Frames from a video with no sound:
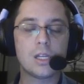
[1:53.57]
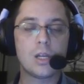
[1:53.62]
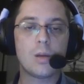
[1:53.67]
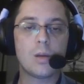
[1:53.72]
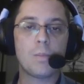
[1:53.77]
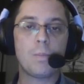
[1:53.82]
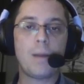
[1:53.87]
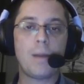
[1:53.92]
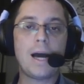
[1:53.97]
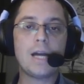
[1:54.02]

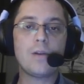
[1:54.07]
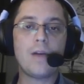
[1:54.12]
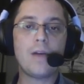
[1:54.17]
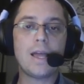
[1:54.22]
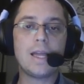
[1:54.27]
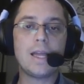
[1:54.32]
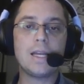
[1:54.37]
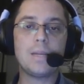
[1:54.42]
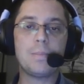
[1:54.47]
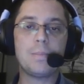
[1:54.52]
Para o
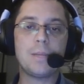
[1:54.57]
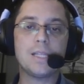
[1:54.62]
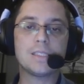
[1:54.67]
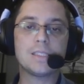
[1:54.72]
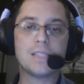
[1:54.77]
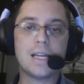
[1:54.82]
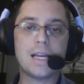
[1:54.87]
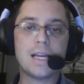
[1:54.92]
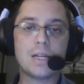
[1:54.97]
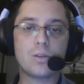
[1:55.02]
RNP
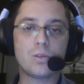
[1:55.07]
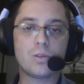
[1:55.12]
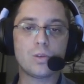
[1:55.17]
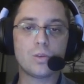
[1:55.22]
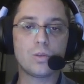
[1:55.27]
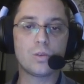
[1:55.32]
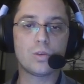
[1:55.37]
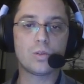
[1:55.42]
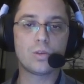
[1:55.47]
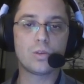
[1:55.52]

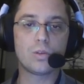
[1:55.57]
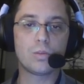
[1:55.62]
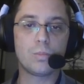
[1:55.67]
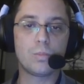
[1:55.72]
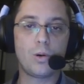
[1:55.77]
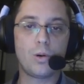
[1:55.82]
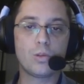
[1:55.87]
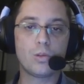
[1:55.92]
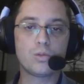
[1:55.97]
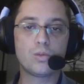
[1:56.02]

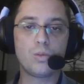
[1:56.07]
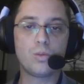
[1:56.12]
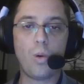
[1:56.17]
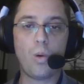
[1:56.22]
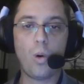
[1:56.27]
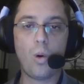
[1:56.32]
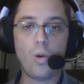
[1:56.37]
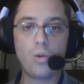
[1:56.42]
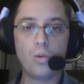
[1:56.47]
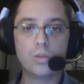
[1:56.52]

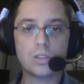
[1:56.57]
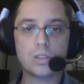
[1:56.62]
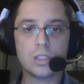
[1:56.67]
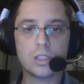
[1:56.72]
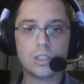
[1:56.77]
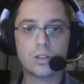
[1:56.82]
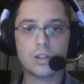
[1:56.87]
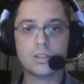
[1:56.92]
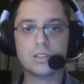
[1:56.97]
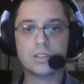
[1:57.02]

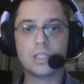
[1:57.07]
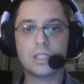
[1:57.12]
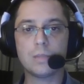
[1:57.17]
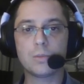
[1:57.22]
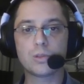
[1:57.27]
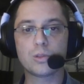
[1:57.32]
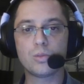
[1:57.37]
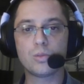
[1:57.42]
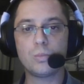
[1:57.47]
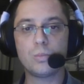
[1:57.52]
0.11, nós
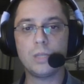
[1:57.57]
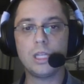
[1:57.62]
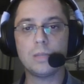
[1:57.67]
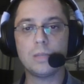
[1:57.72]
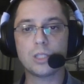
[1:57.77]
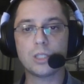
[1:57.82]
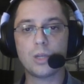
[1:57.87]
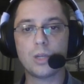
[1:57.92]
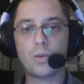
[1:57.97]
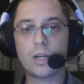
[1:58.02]
temos um
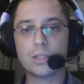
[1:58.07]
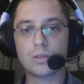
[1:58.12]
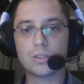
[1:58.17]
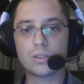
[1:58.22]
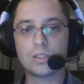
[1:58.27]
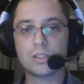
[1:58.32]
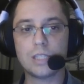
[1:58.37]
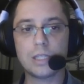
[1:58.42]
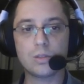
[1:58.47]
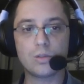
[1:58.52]
mínimo de
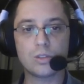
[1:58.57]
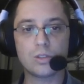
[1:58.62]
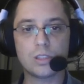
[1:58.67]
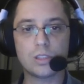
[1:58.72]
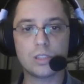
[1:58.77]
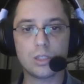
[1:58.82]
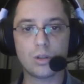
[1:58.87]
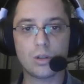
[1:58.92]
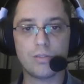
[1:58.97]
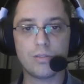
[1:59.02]

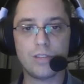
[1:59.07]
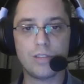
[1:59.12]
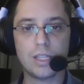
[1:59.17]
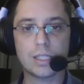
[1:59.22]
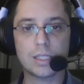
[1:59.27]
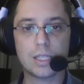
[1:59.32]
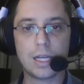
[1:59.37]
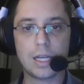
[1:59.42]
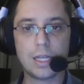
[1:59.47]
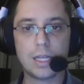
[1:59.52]

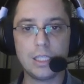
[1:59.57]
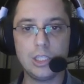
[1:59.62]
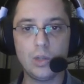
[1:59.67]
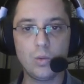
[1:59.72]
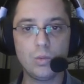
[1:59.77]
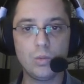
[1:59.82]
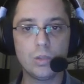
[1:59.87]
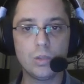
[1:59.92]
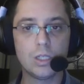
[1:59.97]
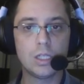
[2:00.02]

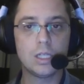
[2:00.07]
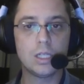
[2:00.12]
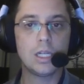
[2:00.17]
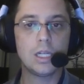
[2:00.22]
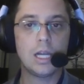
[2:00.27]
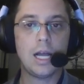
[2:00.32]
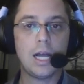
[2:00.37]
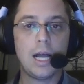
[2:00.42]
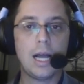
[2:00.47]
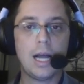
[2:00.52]
491.
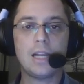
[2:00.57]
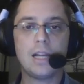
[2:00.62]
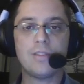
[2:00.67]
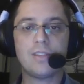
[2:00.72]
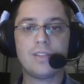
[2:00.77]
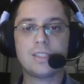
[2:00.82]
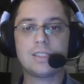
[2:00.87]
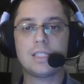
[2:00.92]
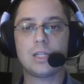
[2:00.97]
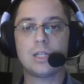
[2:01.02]
A
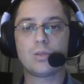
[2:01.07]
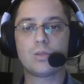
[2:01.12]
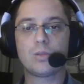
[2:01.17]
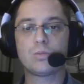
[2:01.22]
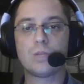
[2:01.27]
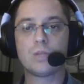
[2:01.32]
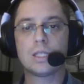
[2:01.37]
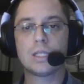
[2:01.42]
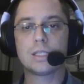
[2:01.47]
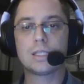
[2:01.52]

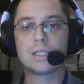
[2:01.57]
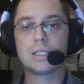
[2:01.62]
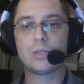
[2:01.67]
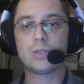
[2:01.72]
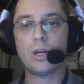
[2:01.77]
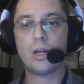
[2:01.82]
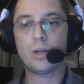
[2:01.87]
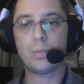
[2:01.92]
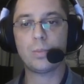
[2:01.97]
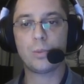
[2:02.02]
elevação
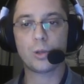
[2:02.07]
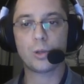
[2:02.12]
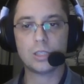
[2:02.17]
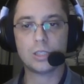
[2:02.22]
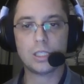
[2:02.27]
do aeroporto é de